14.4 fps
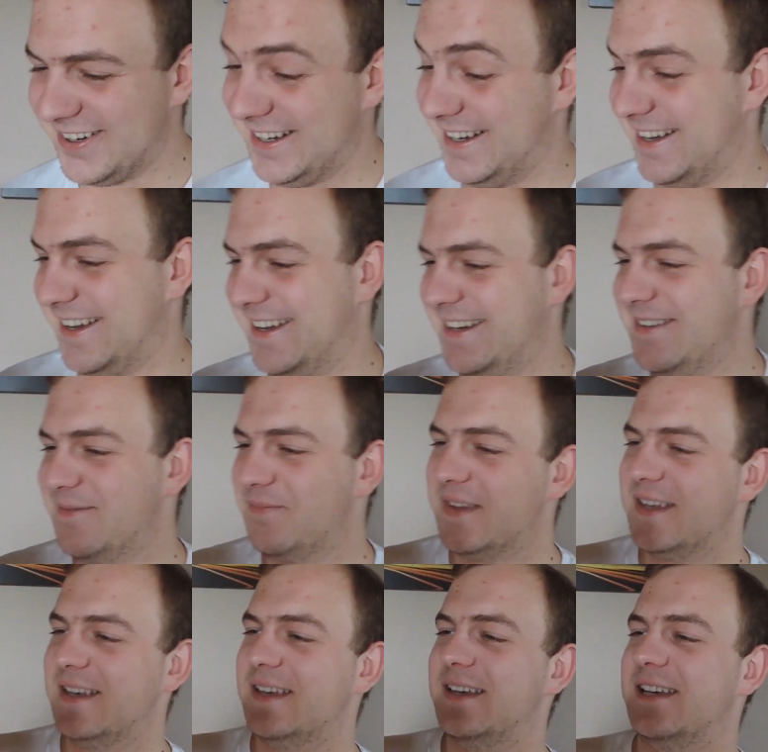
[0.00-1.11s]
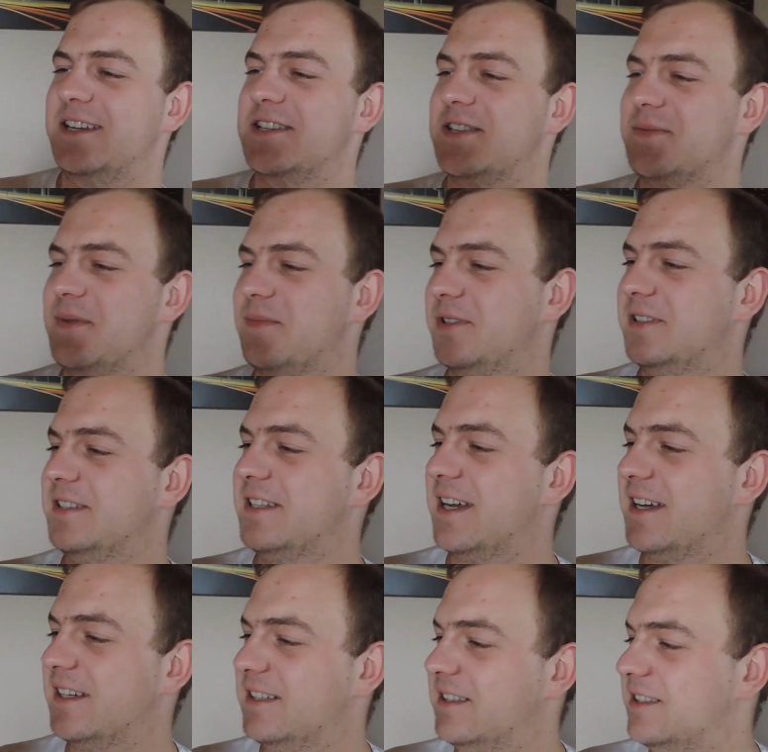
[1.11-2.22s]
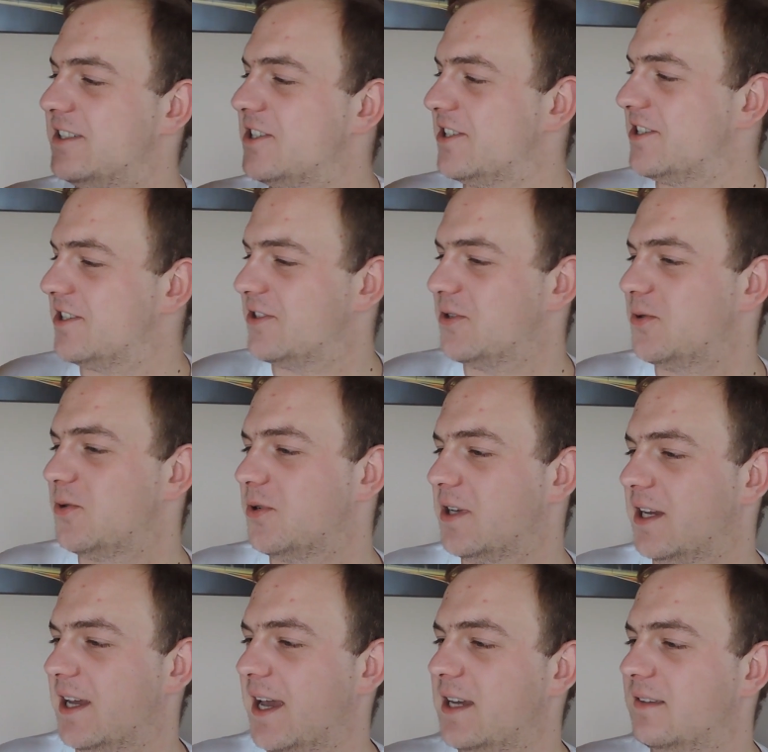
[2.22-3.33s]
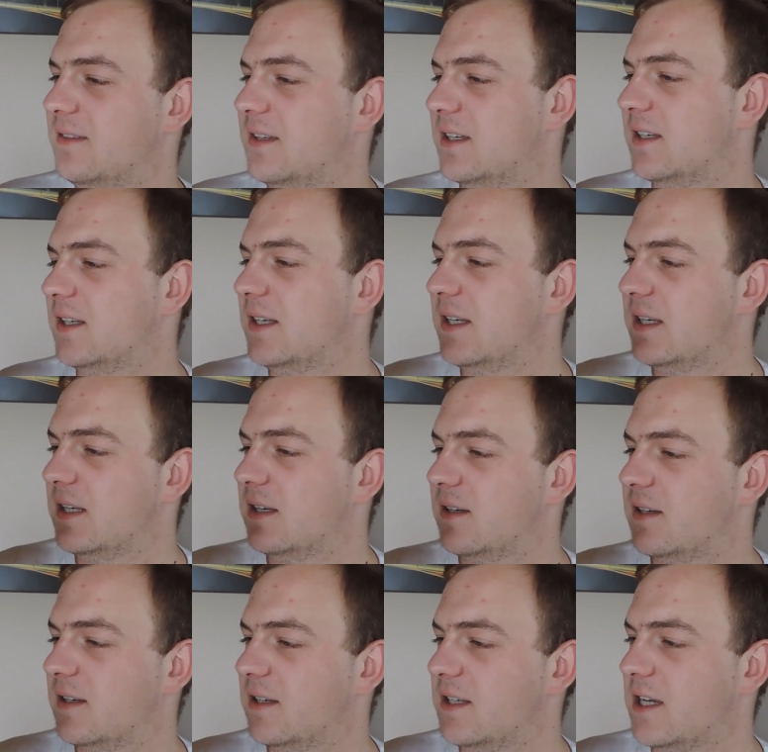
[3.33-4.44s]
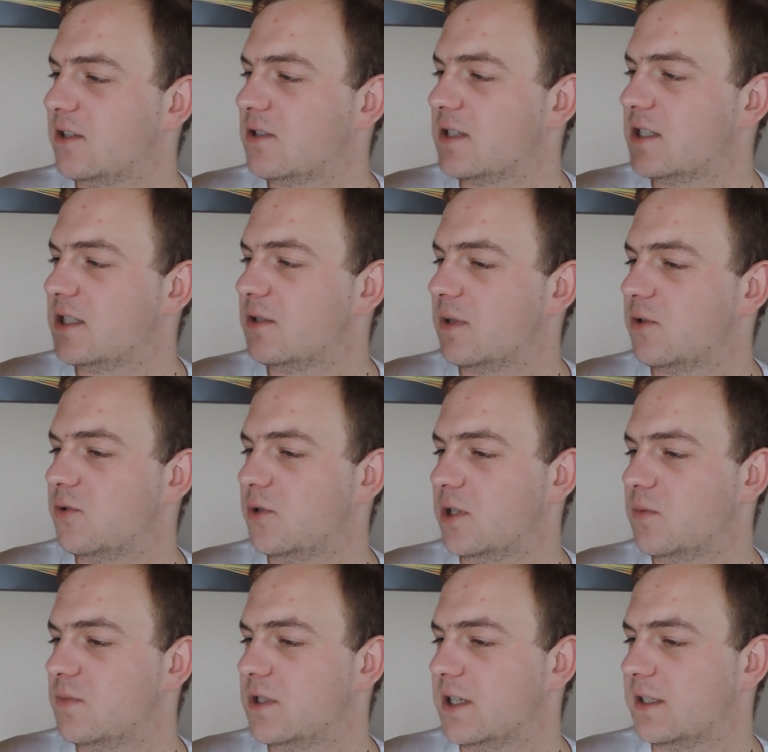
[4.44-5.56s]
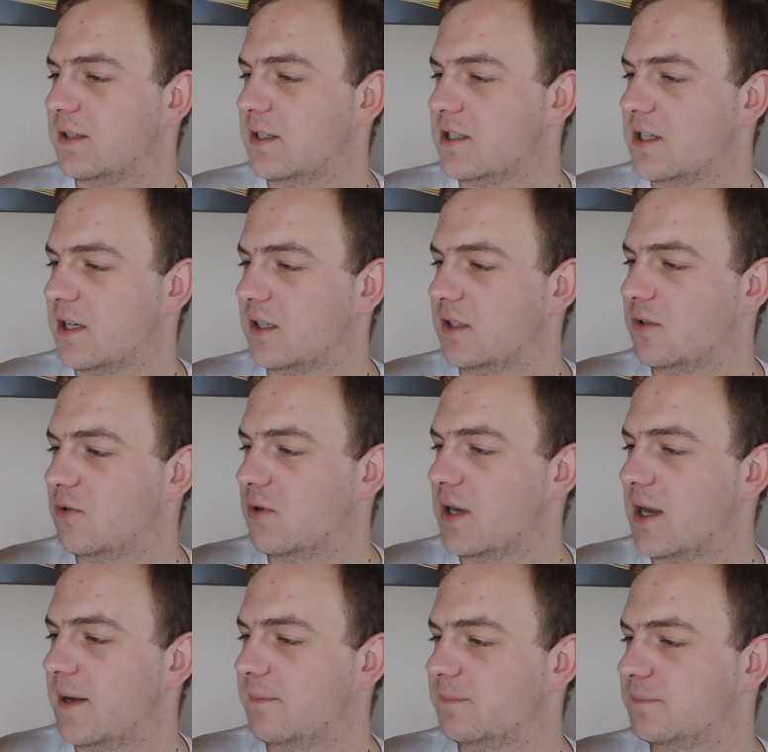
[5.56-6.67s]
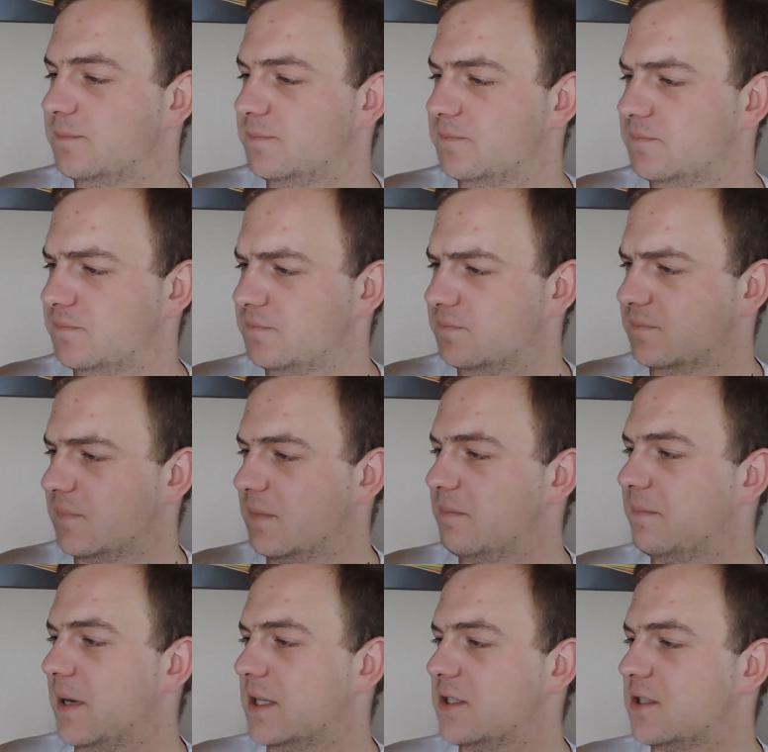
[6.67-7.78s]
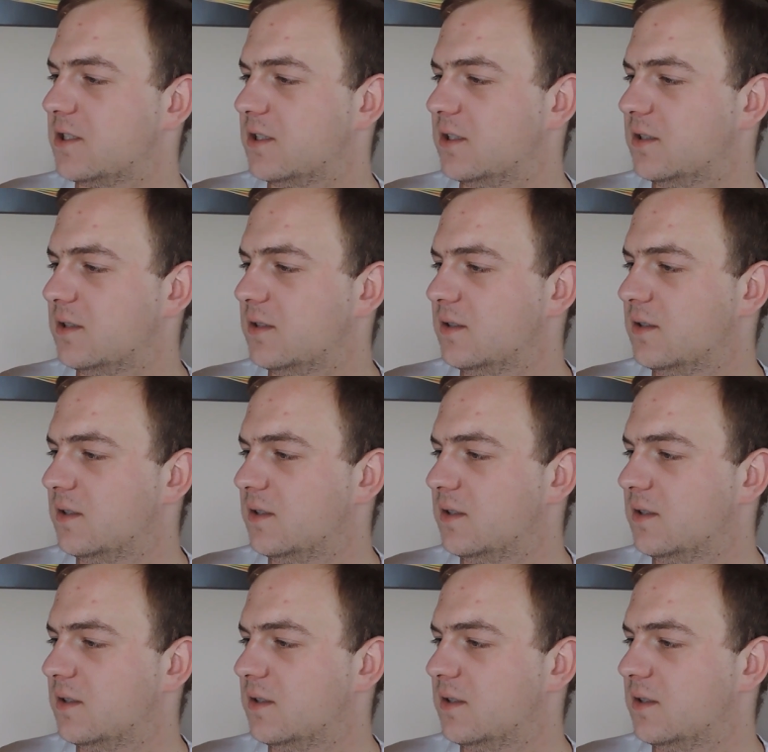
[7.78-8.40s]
Okej. Okay. Idzie sobie blondynka i krzyczy do drugiej, ej ty, e, jak dostać się na drugi brzeg tej rzeki? Druga mm, patrzy,